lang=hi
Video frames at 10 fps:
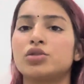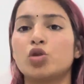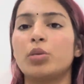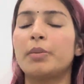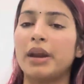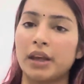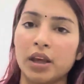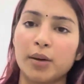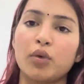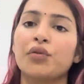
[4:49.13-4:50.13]
जो भी
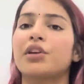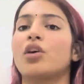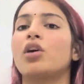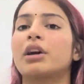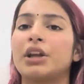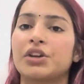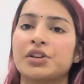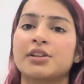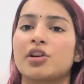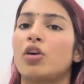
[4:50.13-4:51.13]
ब्रेकिंग के मूव्स एंड ऑल
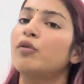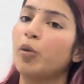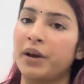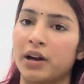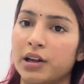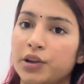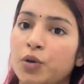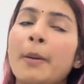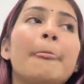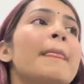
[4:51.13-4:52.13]
कनेक्शन एंड ऑल वो भी कर लेती
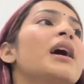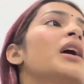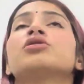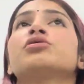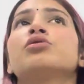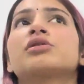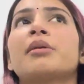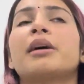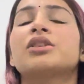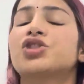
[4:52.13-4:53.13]
हूँ सो so, उसके
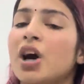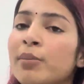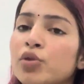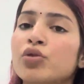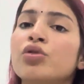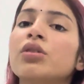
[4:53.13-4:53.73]
बाद शाम को